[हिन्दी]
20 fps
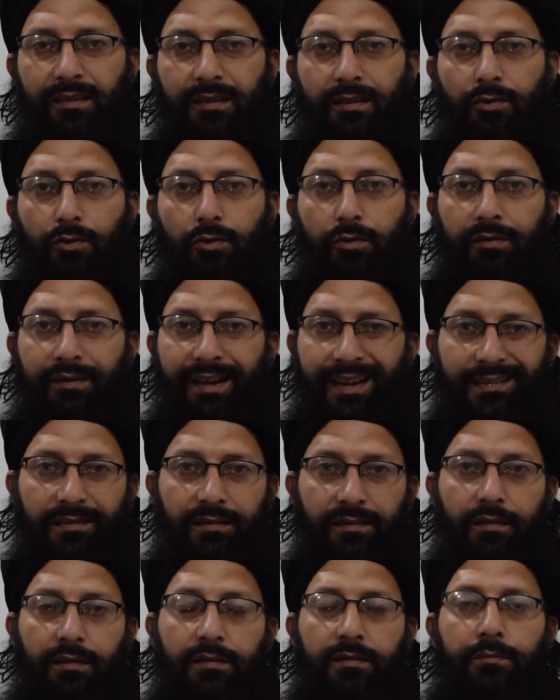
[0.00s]
की और
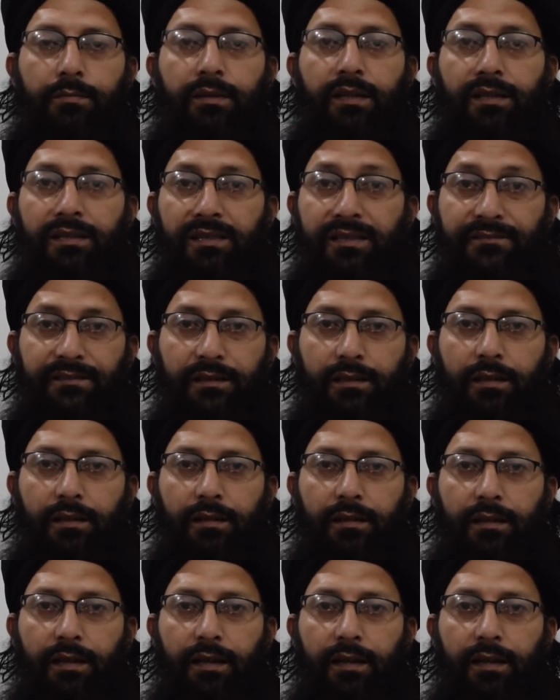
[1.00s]
नेशनलिज्म की नफ़ी करता